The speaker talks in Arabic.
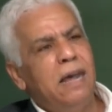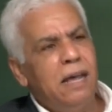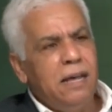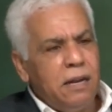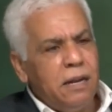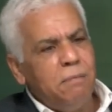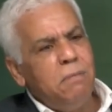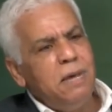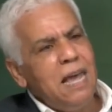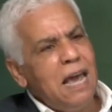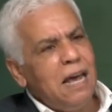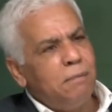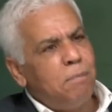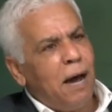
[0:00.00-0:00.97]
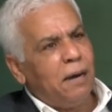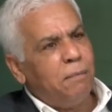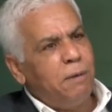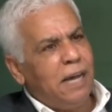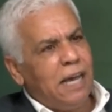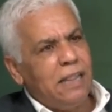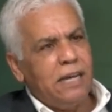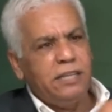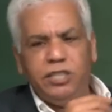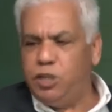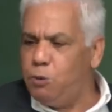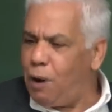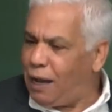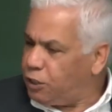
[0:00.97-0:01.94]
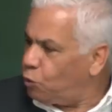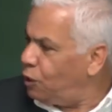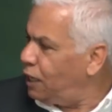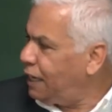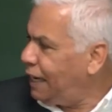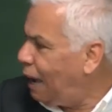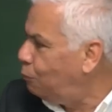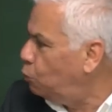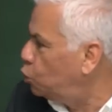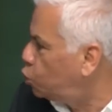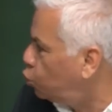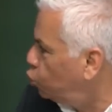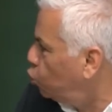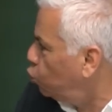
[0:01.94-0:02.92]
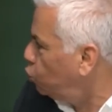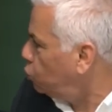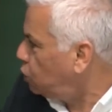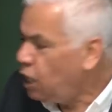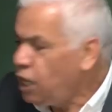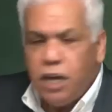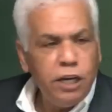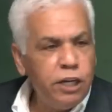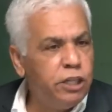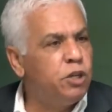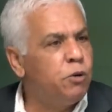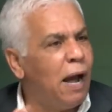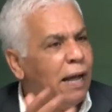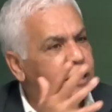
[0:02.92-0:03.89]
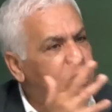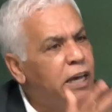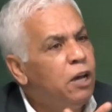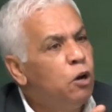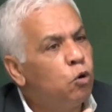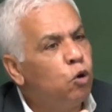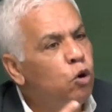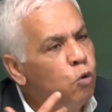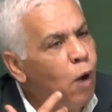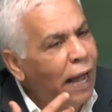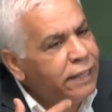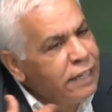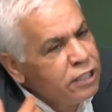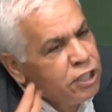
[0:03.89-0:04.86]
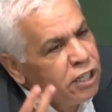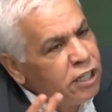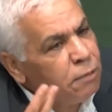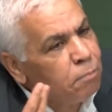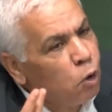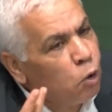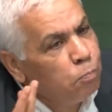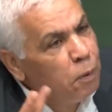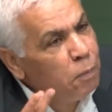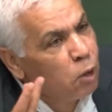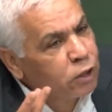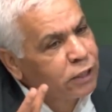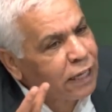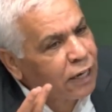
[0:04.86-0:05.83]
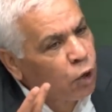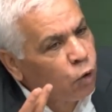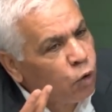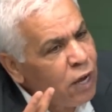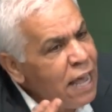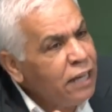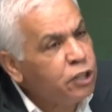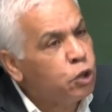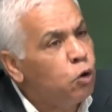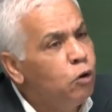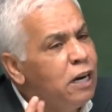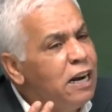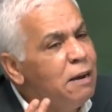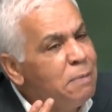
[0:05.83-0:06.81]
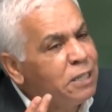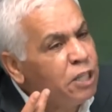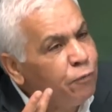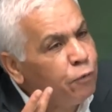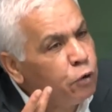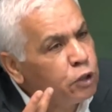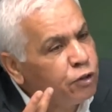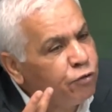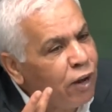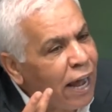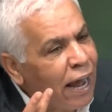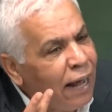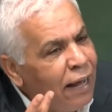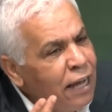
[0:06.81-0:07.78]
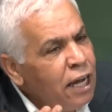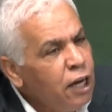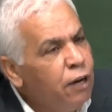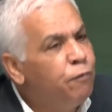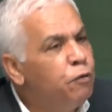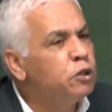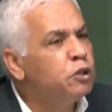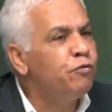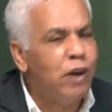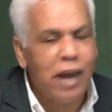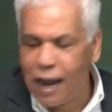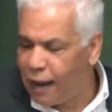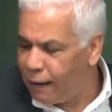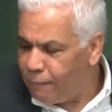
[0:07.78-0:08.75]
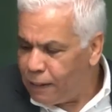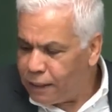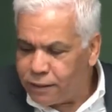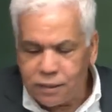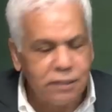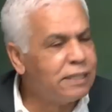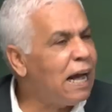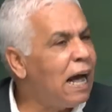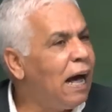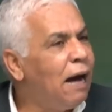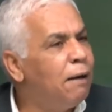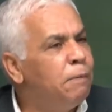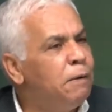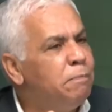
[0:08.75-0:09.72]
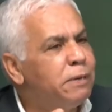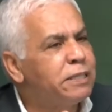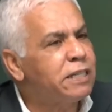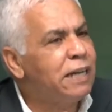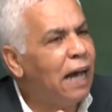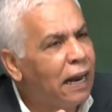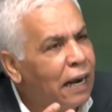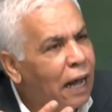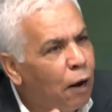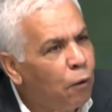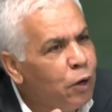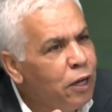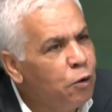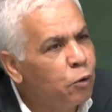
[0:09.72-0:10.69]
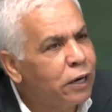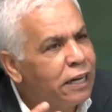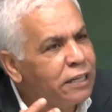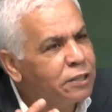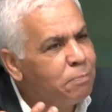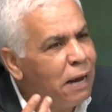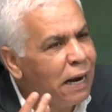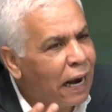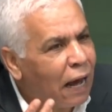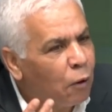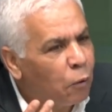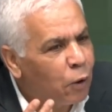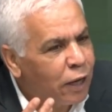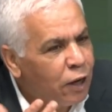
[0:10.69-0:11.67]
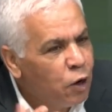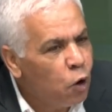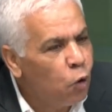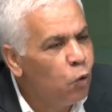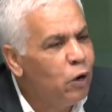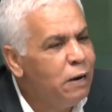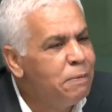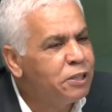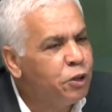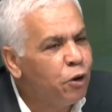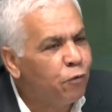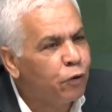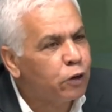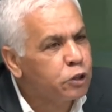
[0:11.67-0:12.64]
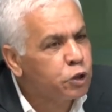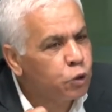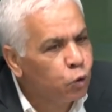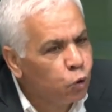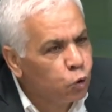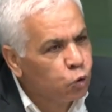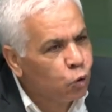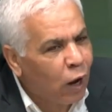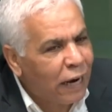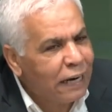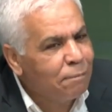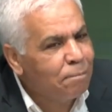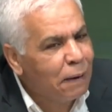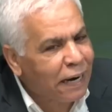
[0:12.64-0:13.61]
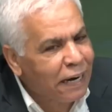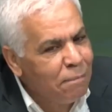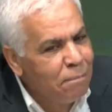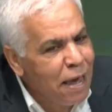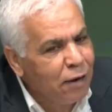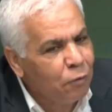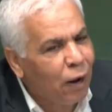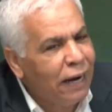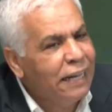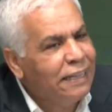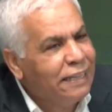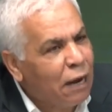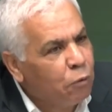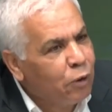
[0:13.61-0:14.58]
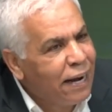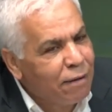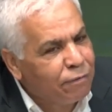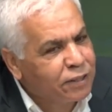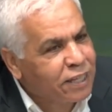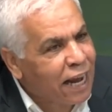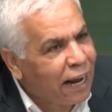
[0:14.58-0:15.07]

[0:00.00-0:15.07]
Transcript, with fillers: المياه البحر بكذا يجي واحد يقول لك نعملوا السدود يجي واحد ي... كل واحد يجي بمقترحه شكون اللي باش يفوز فيها يفوز فيها صاحب المصلحة القوية والرأس مال القوي هو اللي باش يفرض شروطه على البرلمان وعلى الدولة نفسها